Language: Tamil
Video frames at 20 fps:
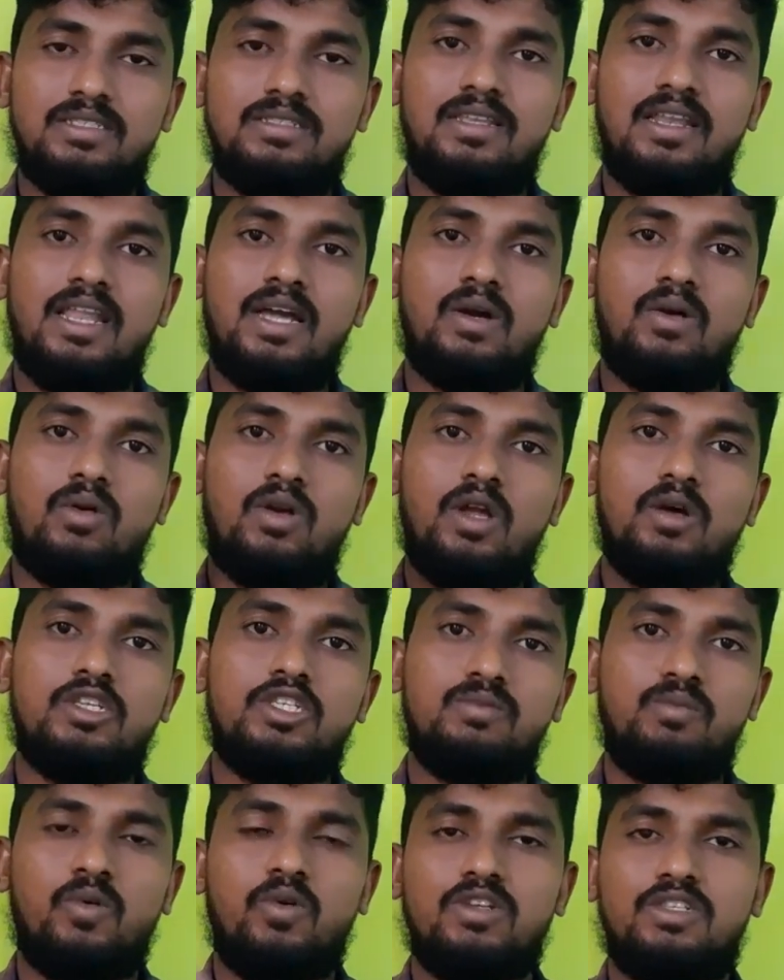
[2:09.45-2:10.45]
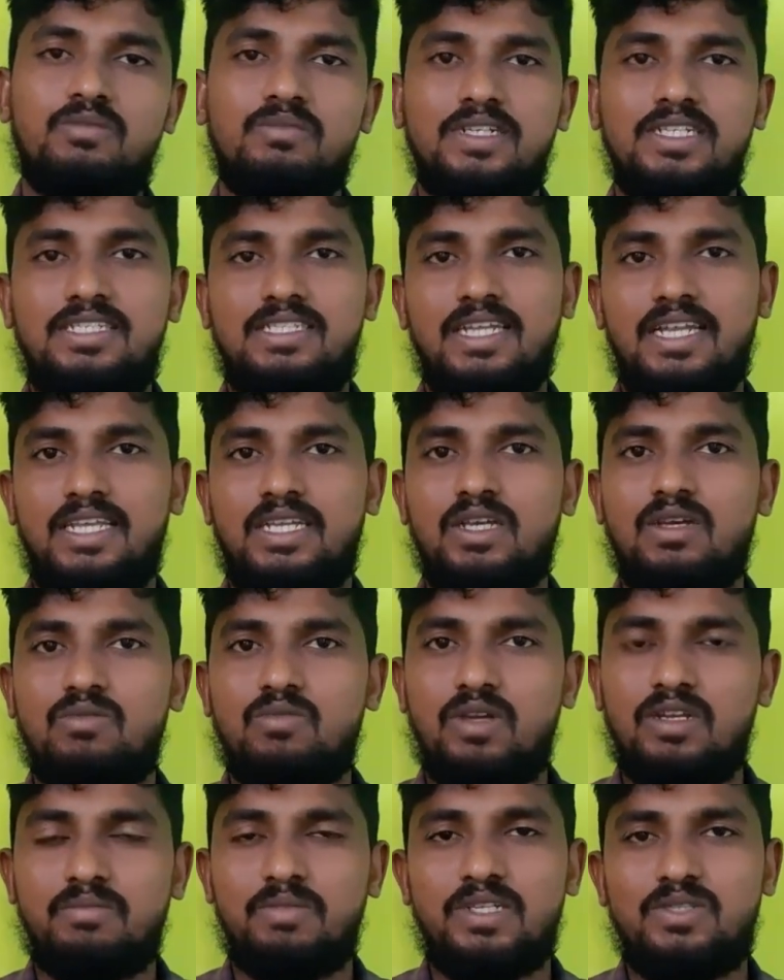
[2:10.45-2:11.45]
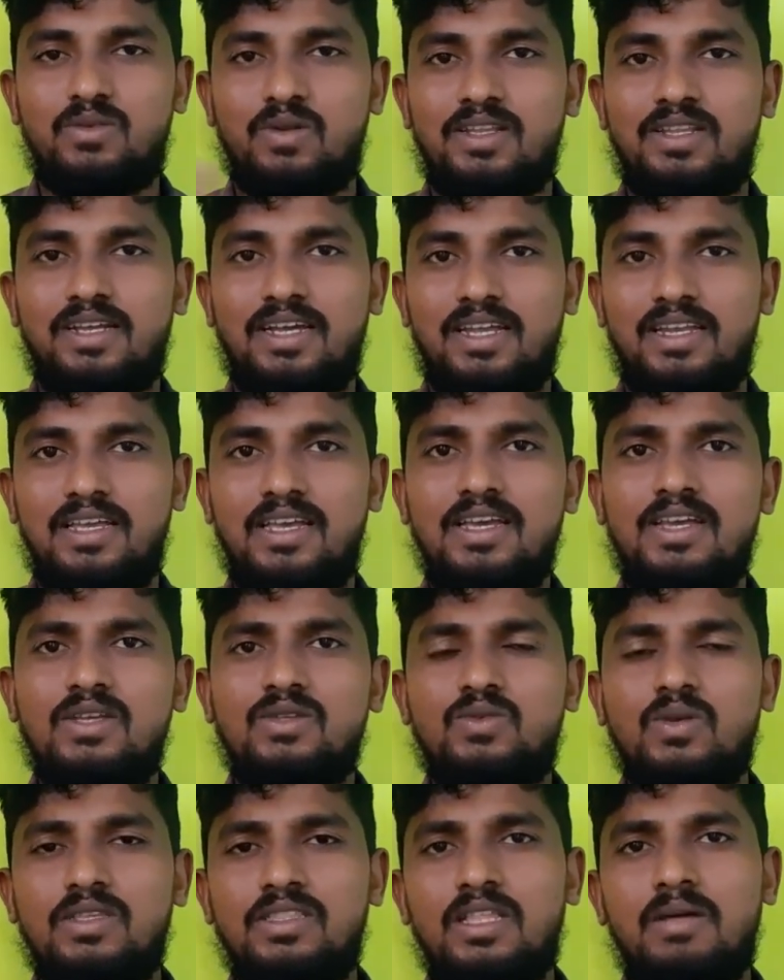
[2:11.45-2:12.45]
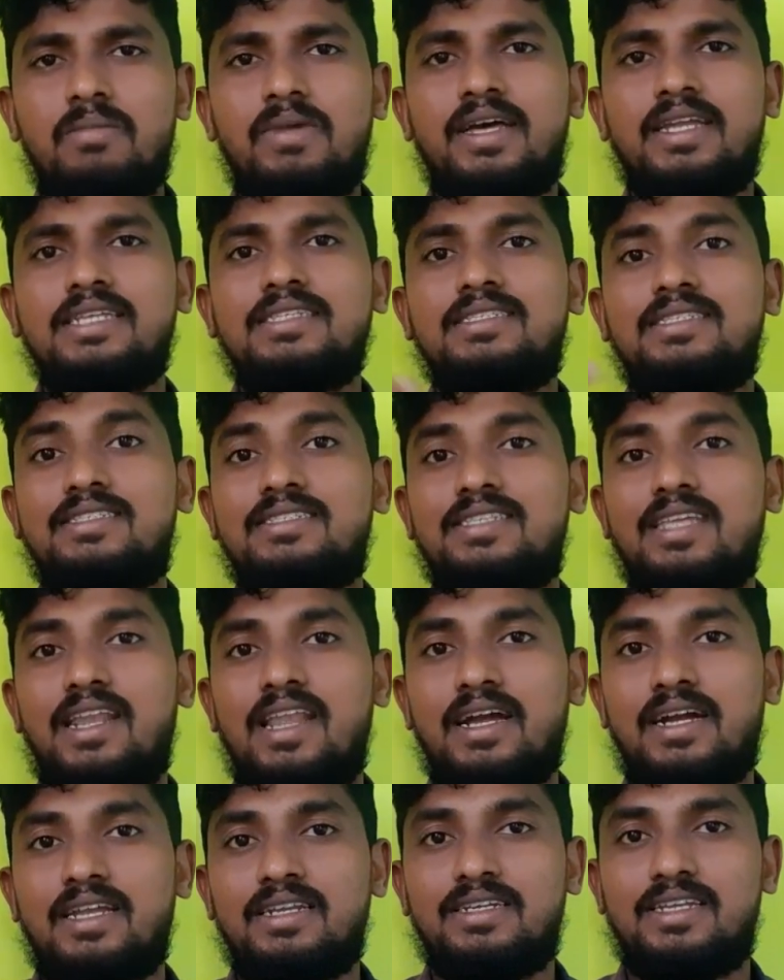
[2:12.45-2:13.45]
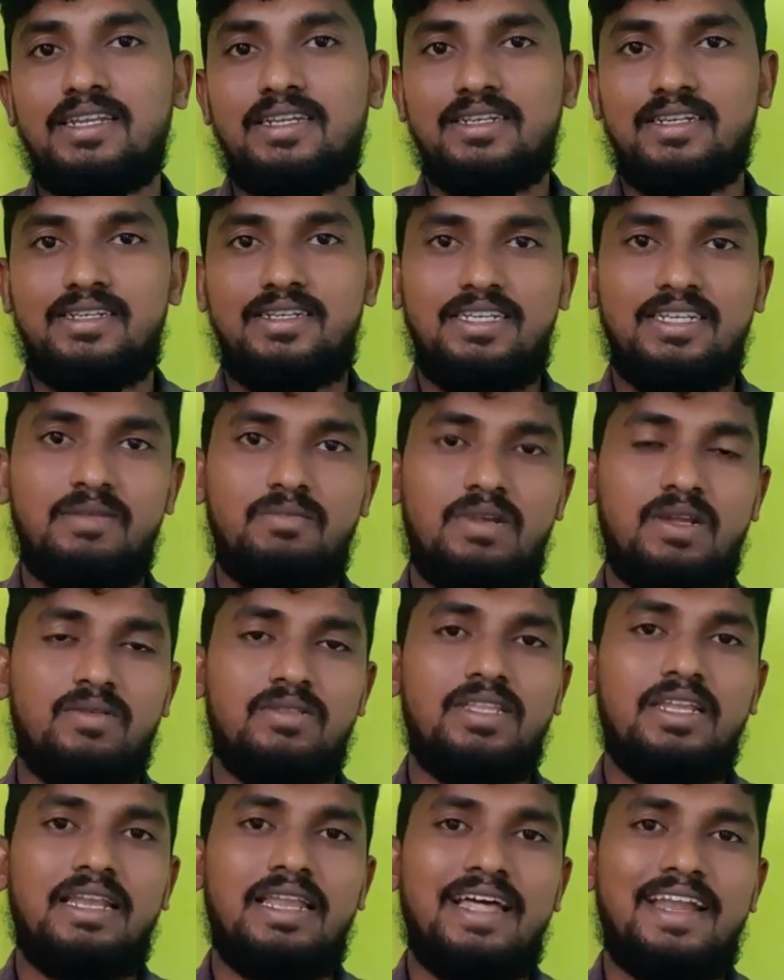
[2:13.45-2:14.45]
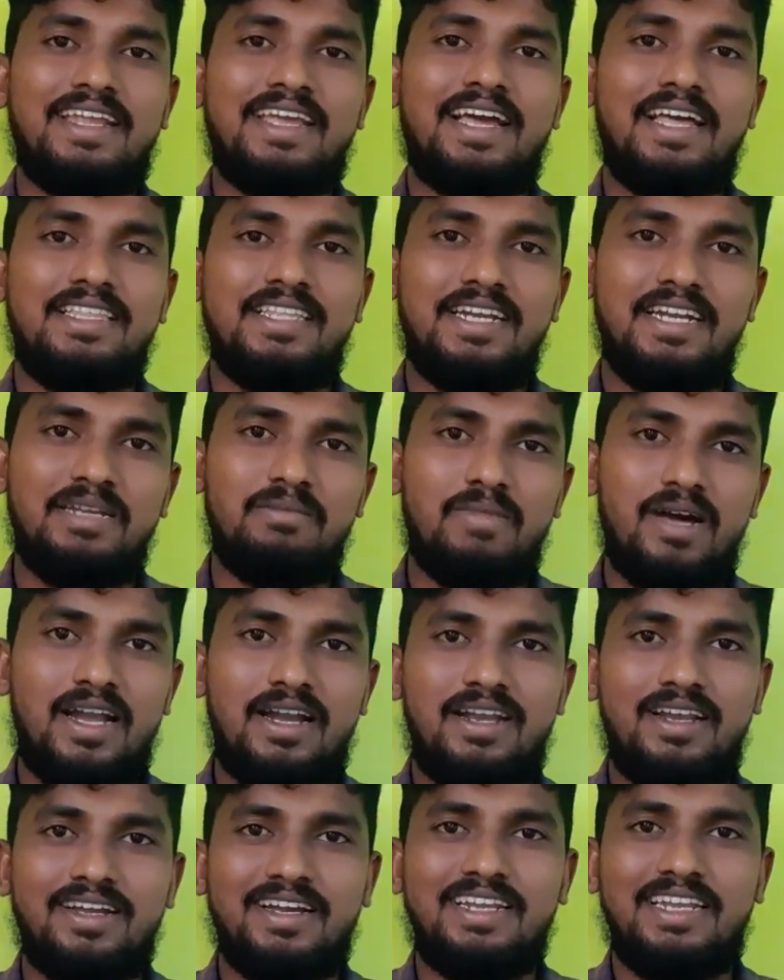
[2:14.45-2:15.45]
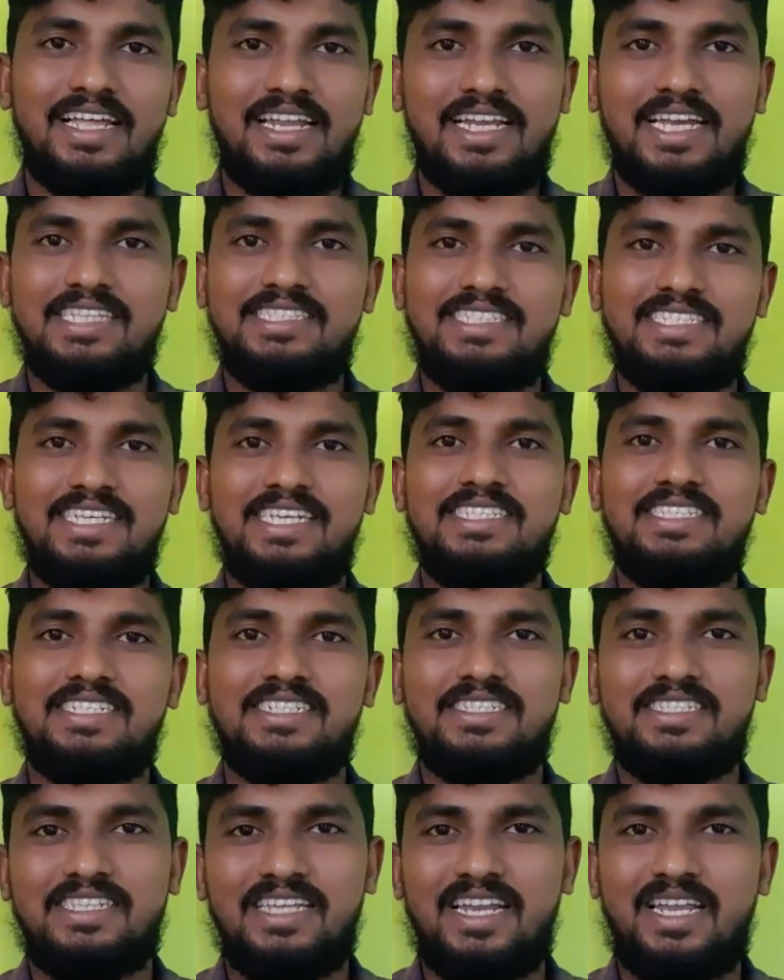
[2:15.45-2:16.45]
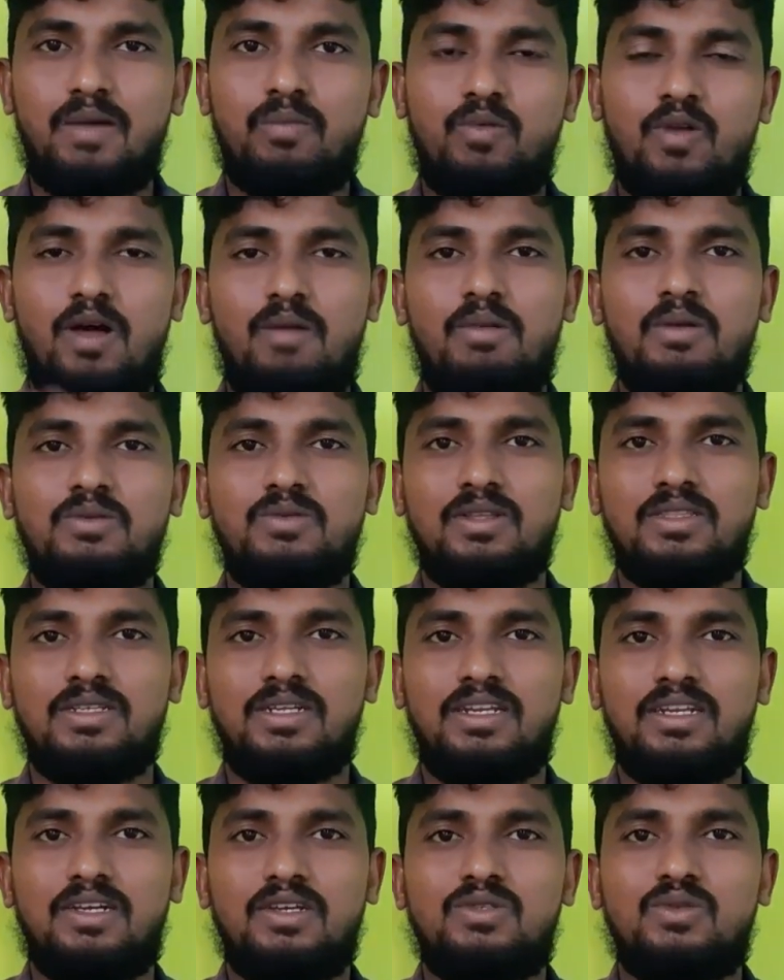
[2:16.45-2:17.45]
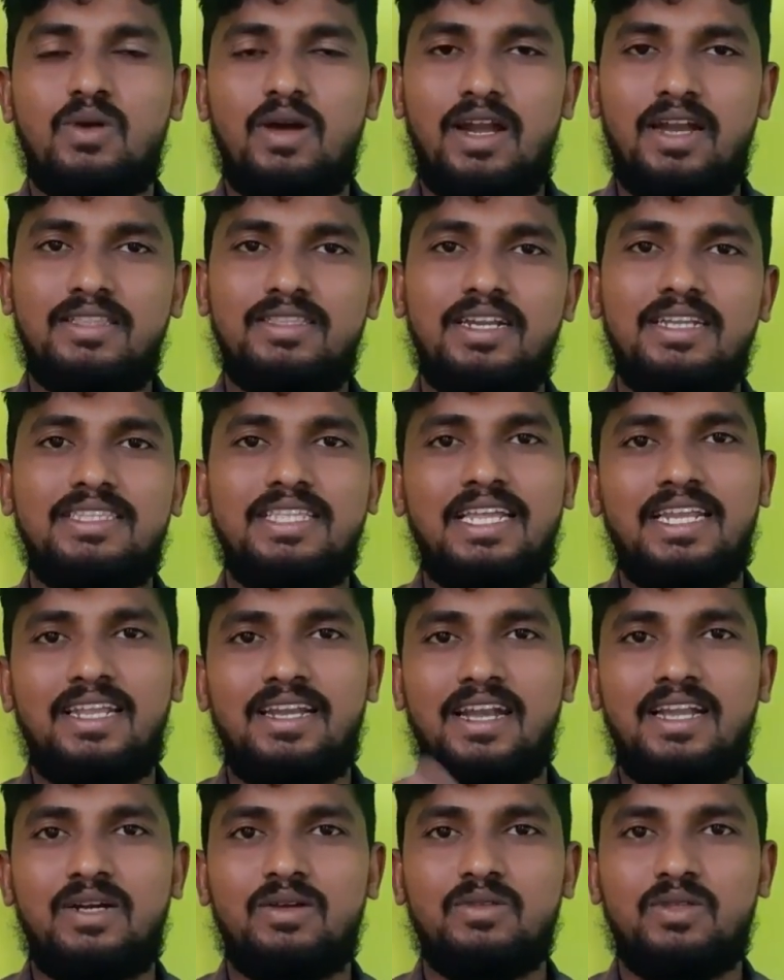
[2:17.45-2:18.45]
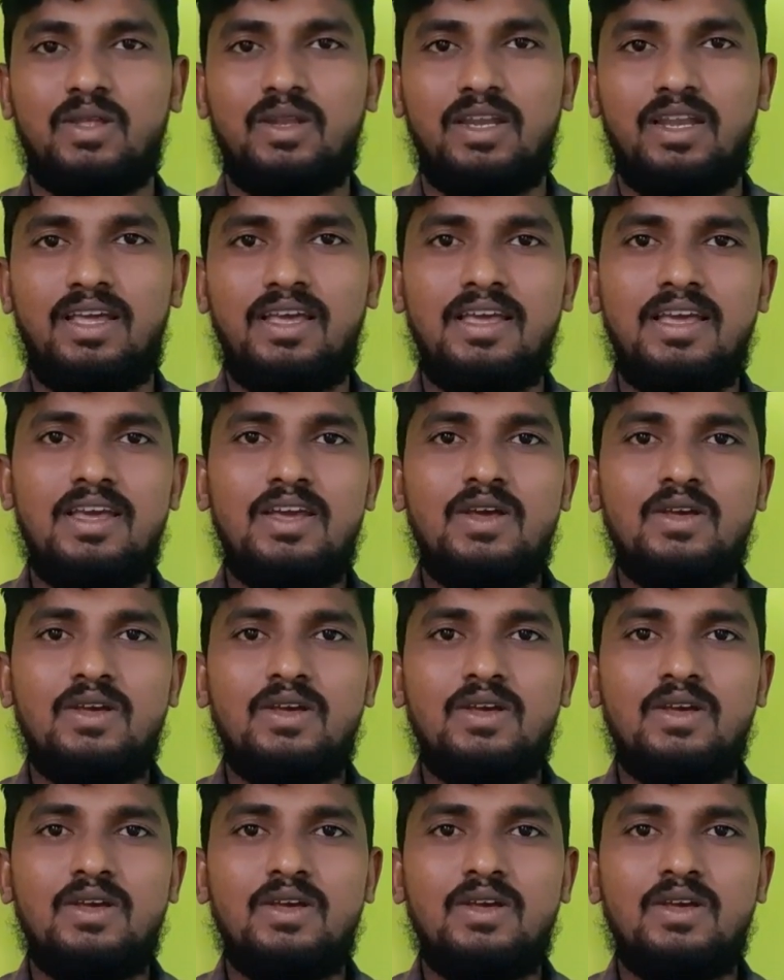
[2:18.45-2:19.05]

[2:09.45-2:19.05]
ஸ்ரீலங்காவோட ஸ்போர்ட்ஸ் மினிஸ்டரையும் இவர் இப்படி சொல்லியிருக்காரு ஸோ இந்த மாதிரி ஸ்ரீலங்கன் கிரிக்கெட் டீமில் வந்து நிறைய அதிரடி மாற்றங்கள் நிறைய சேஞ்சஸ் நிறைய ப்ராப்ளம்ஸ் வந்துட்டு இருக்கு ஸோ அடுத்தடுத்து என்ன நடக்கும் தெரியல